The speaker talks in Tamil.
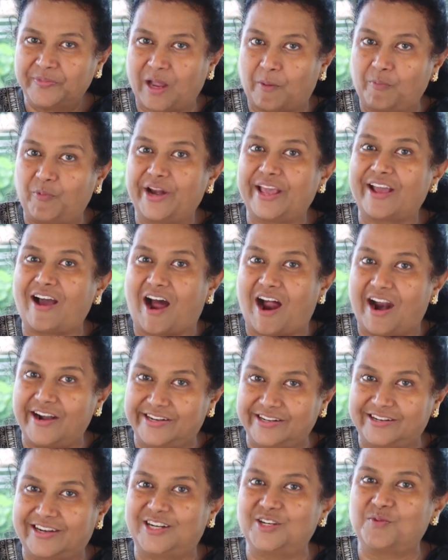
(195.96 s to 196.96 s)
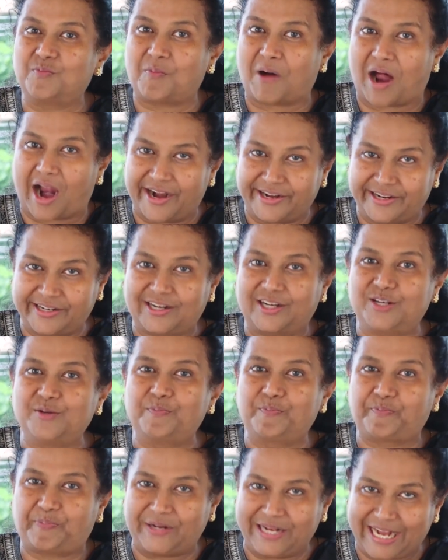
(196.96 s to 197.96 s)
நம்முடைய ஆடுகளும்
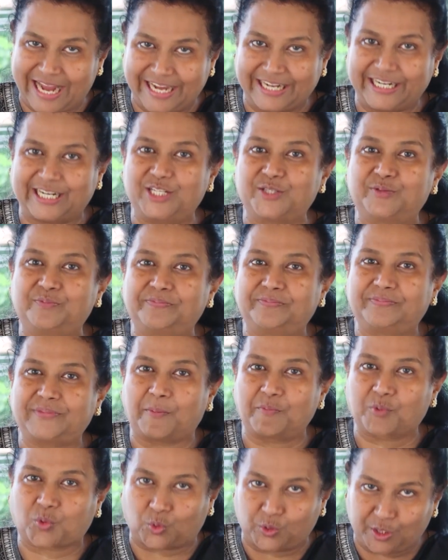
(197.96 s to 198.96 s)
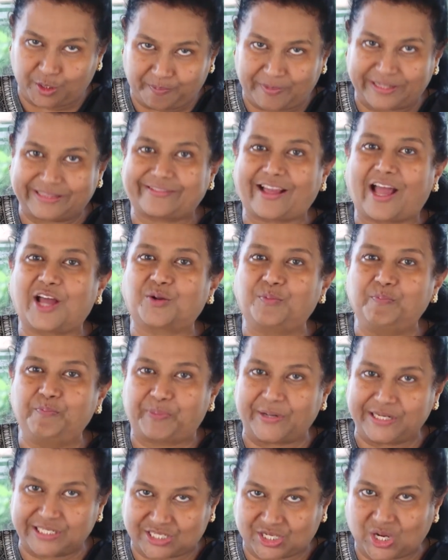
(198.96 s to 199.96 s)
மாடுகளும் பிள்ளைகளும் நம் குடும்பத்தாரும்
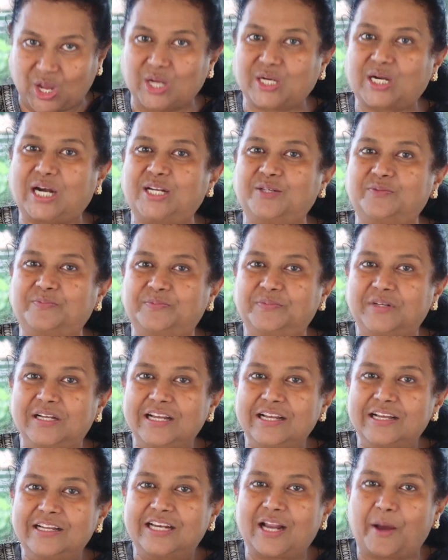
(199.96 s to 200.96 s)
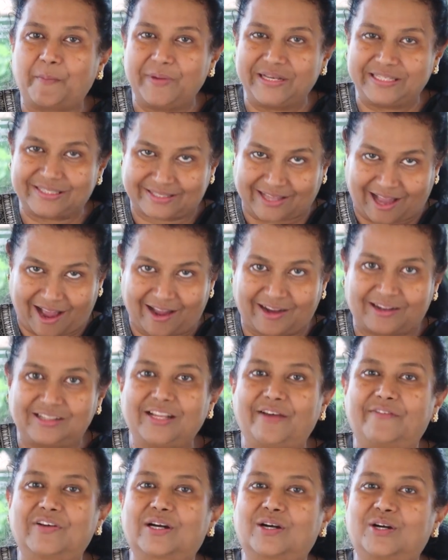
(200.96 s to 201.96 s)
பெற்றோர்களும் நம்மை
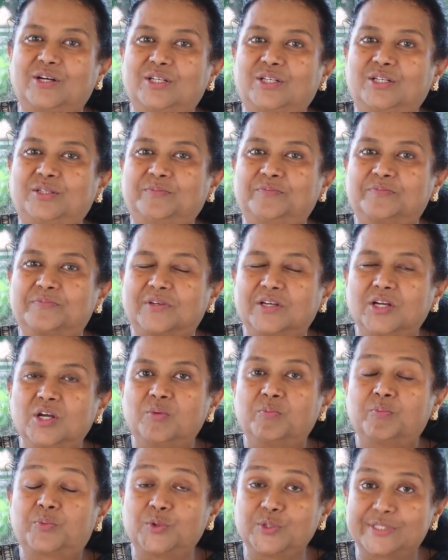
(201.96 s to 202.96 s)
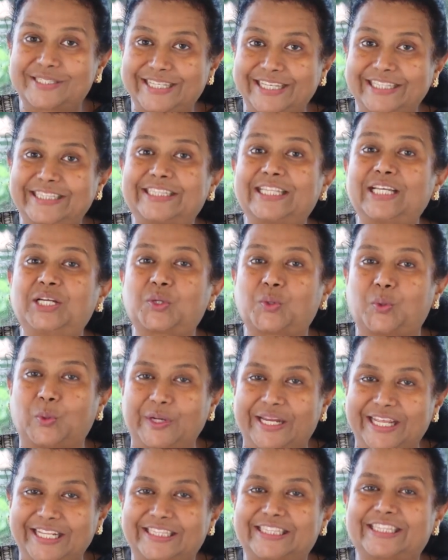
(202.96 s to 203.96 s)
சார்ந்தவர்களும் புசித்து
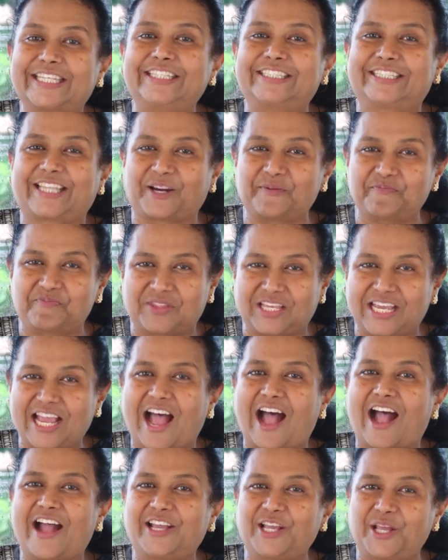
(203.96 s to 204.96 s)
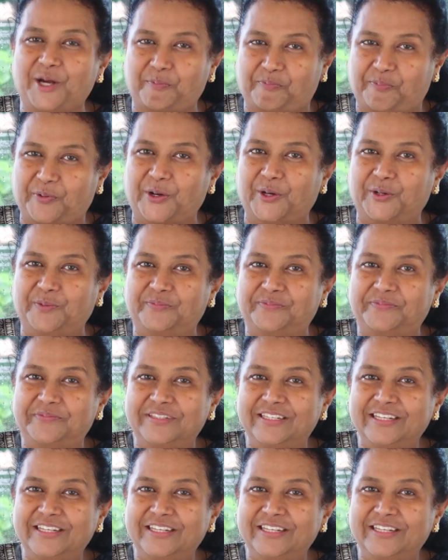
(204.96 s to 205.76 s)
குடித்து திருப்தியாக இருப்போம்